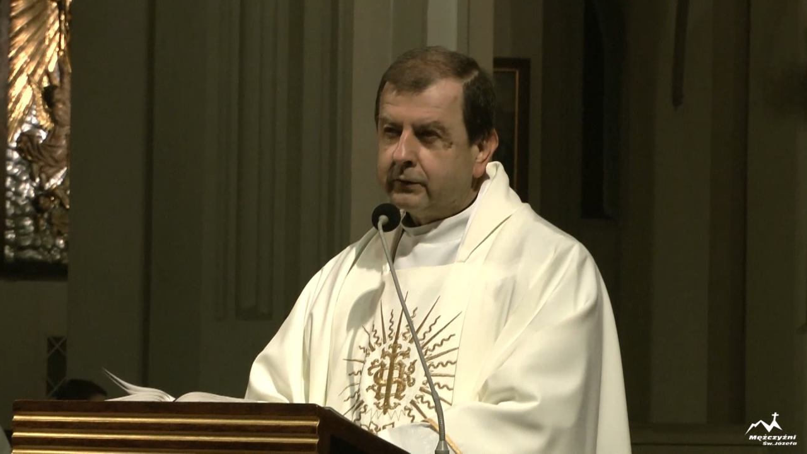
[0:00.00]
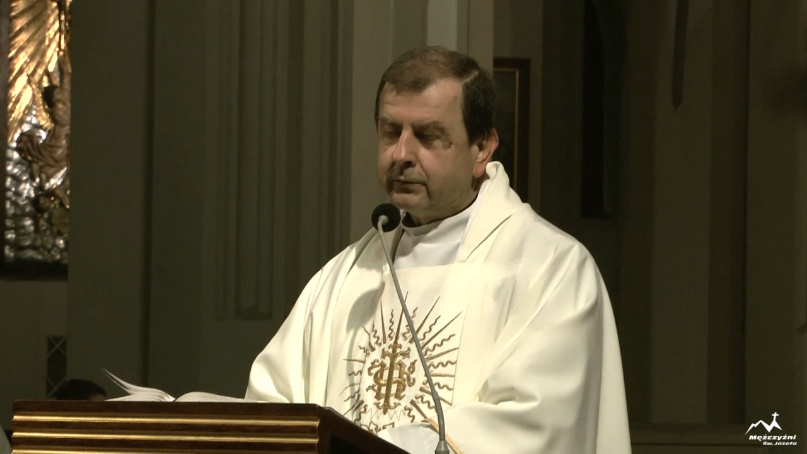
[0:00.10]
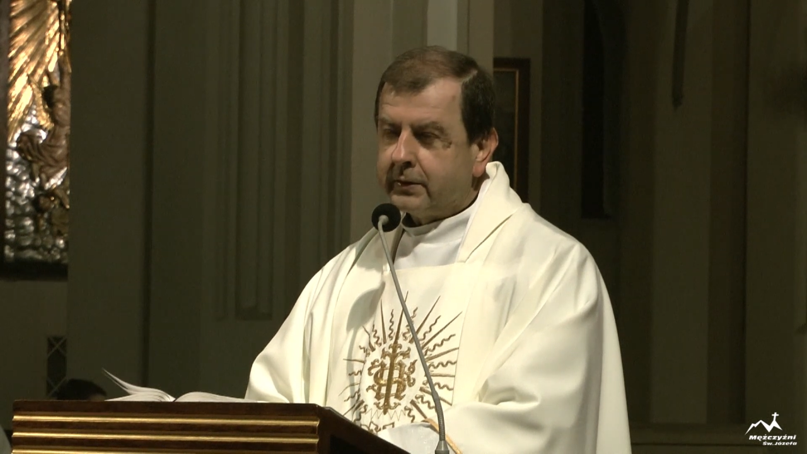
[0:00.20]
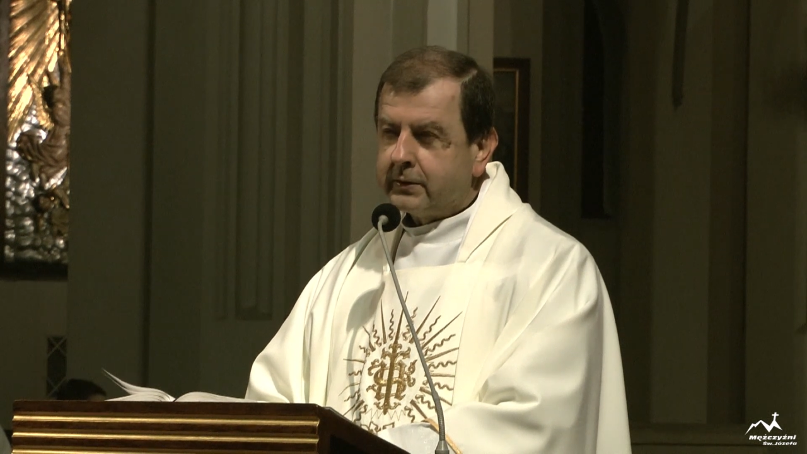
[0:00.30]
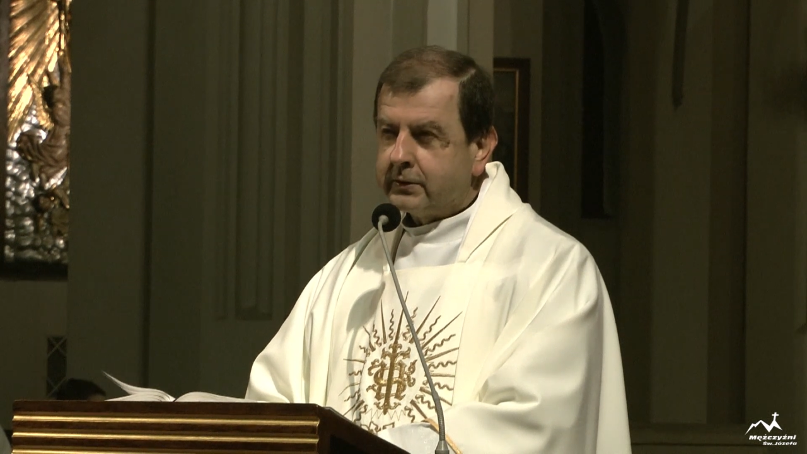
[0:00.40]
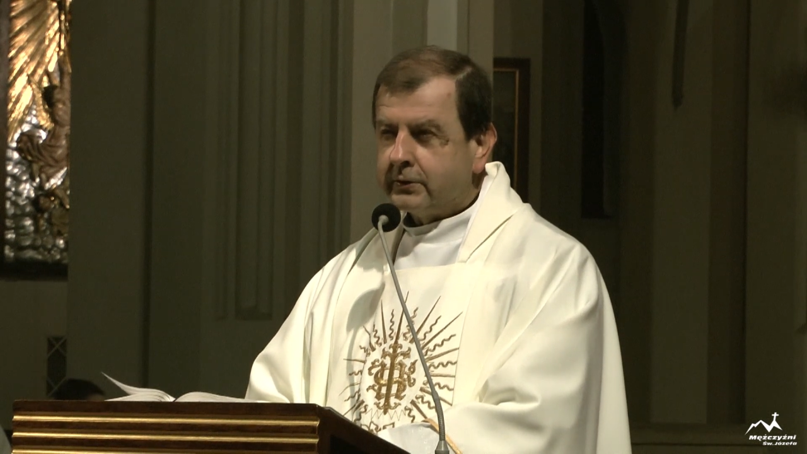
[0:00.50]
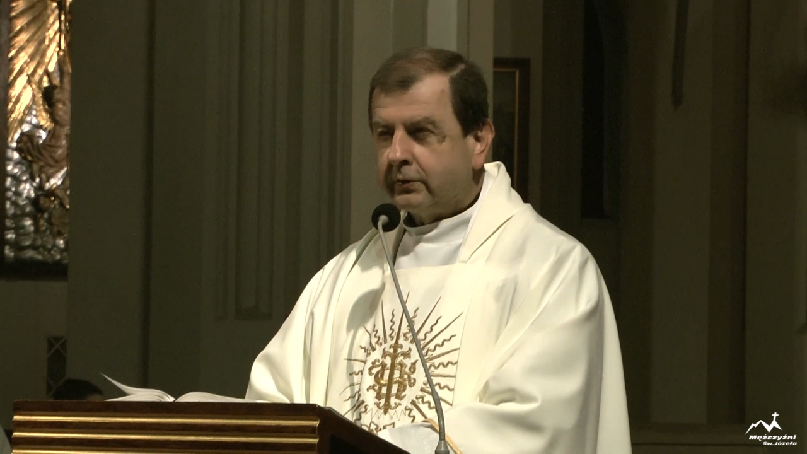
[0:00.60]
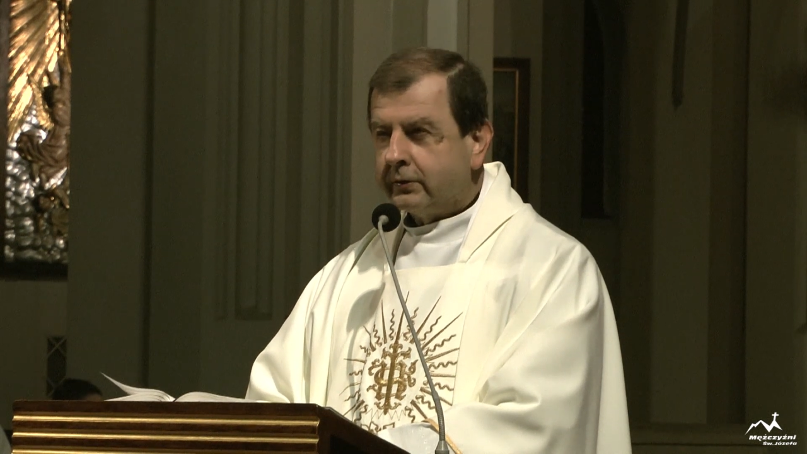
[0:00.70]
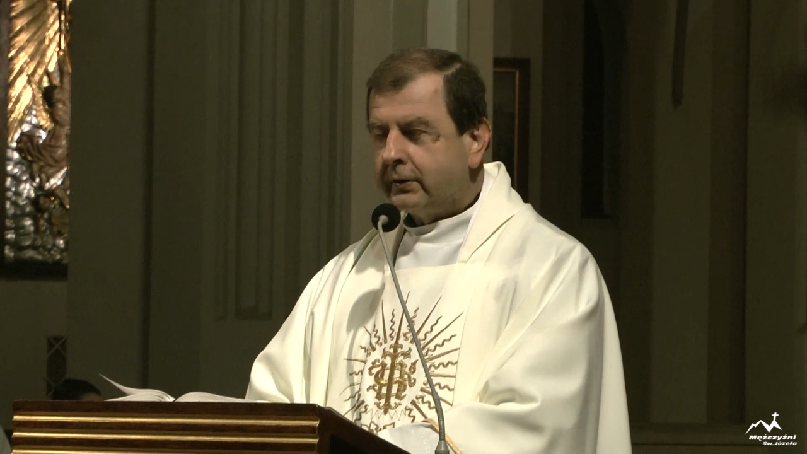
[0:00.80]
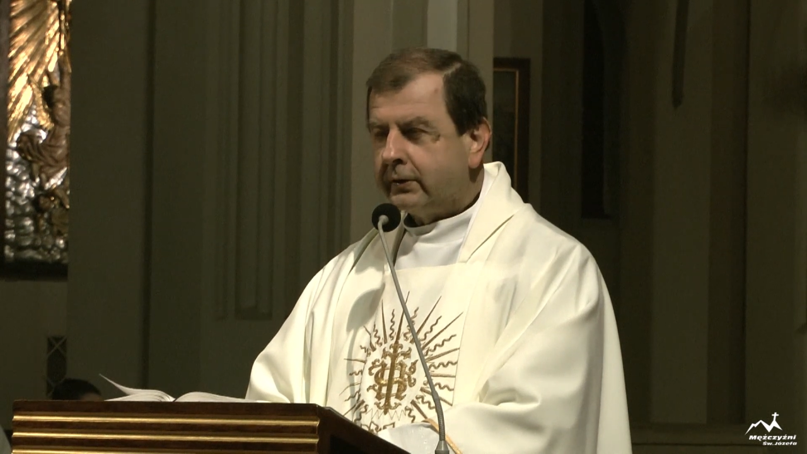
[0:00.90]
dniu
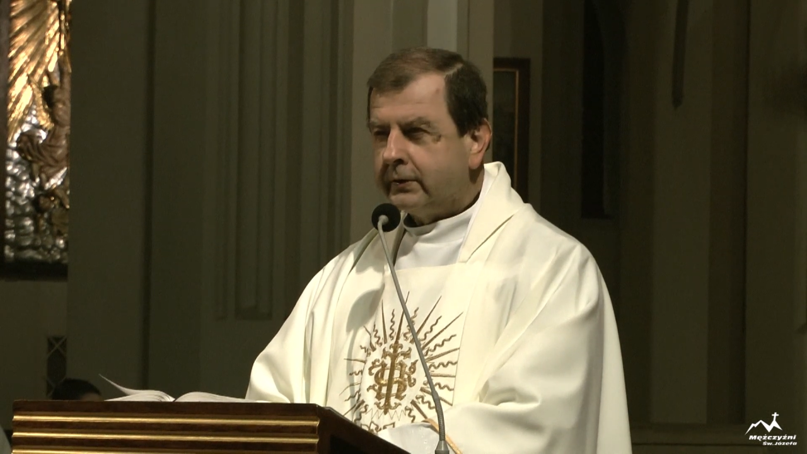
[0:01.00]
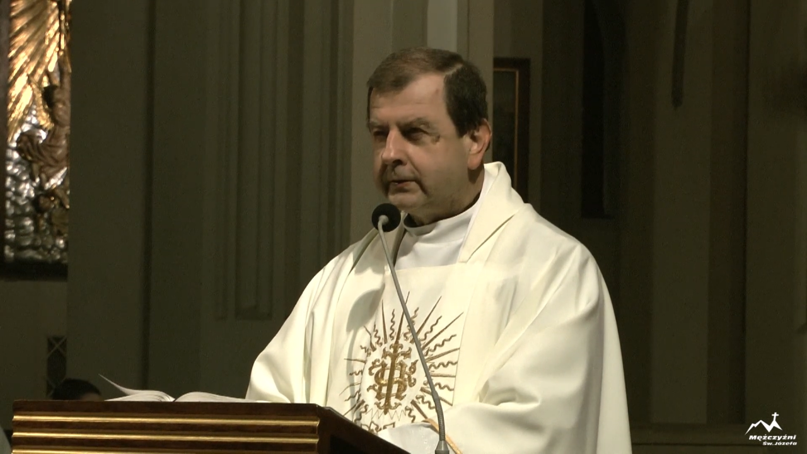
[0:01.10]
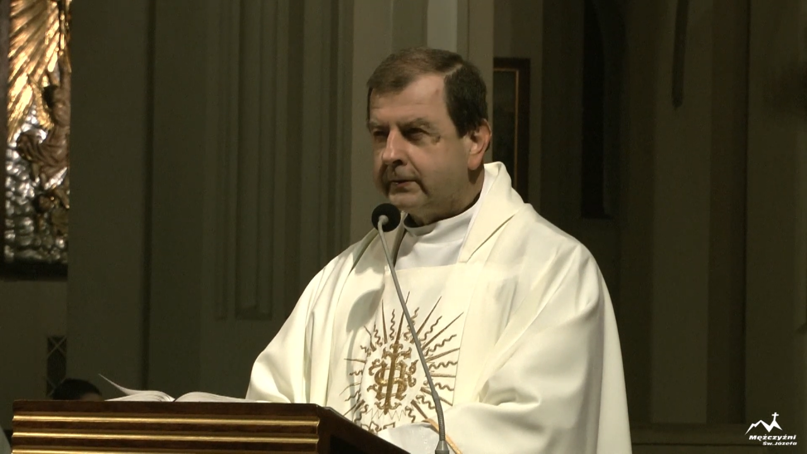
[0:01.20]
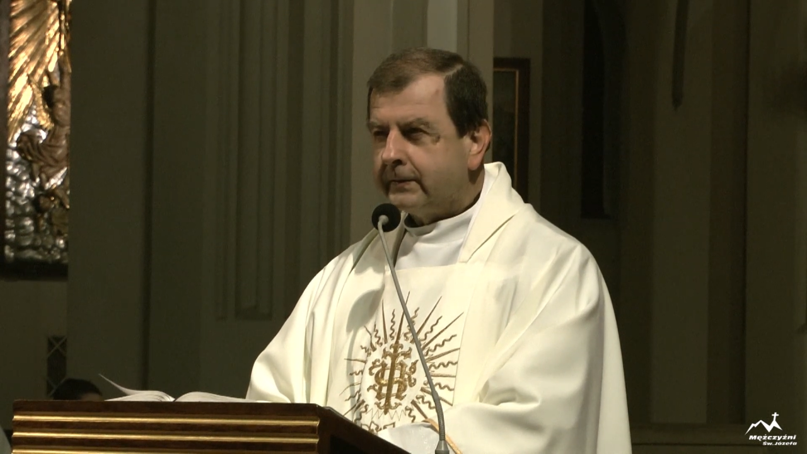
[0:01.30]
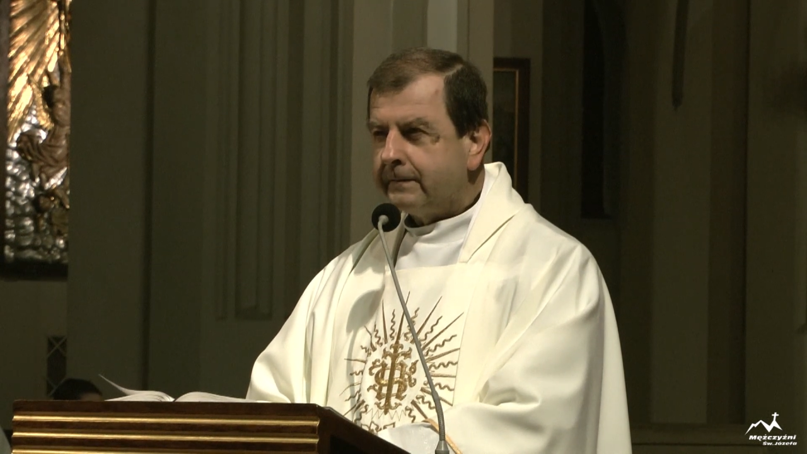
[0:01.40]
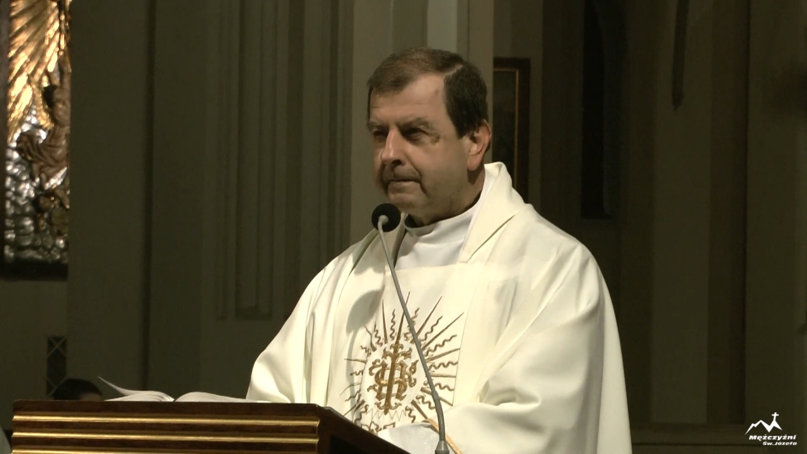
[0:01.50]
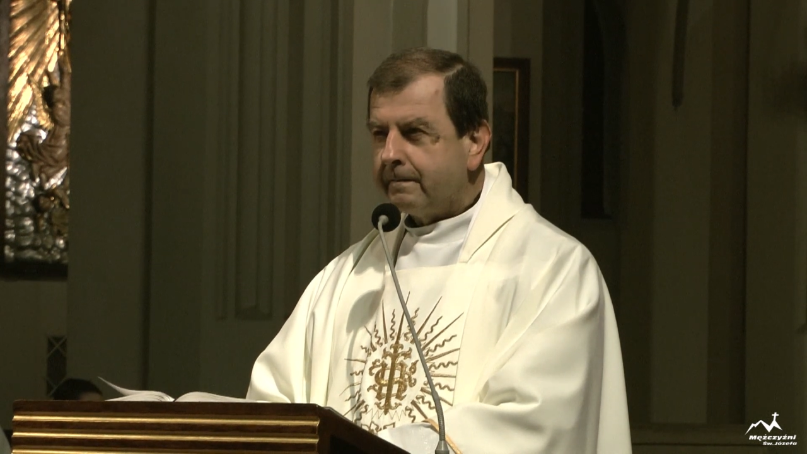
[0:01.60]
pięćdziesiątnicy.